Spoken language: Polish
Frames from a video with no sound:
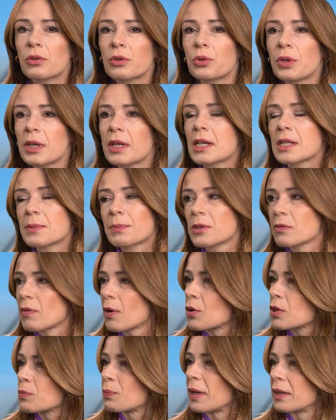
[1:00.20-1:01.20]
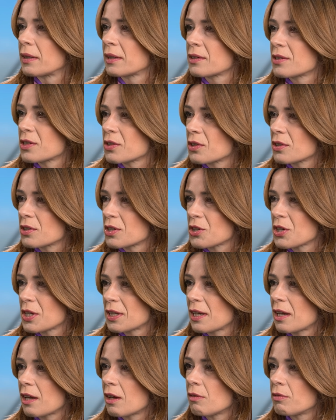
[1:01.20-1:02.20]
drugi raz pozwałeś bank? Co, co się
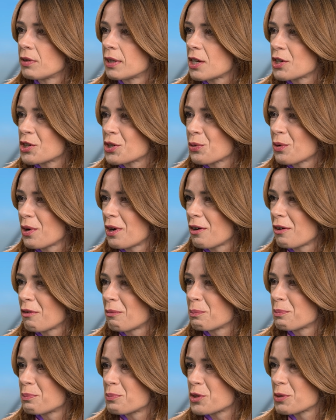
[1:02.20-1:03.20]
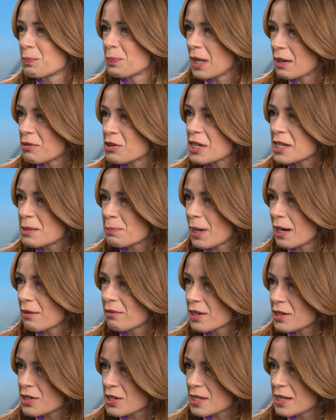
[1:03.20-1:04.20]
takiego wydarzyło przy pierwszej
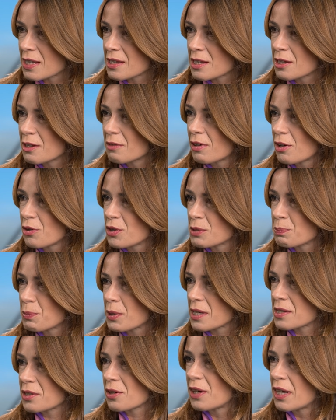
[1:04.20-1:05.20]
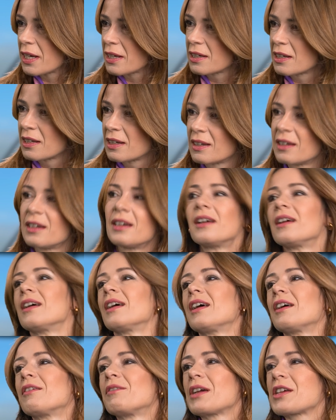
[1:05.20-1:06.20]
sprawie, że zdecydowałeś po raz kolejny
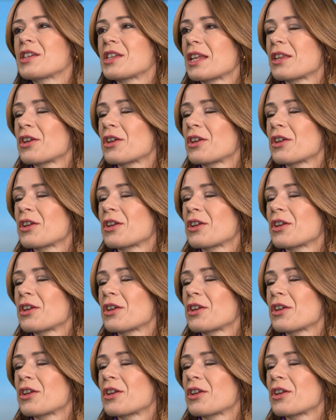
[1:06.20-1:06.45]
wejść na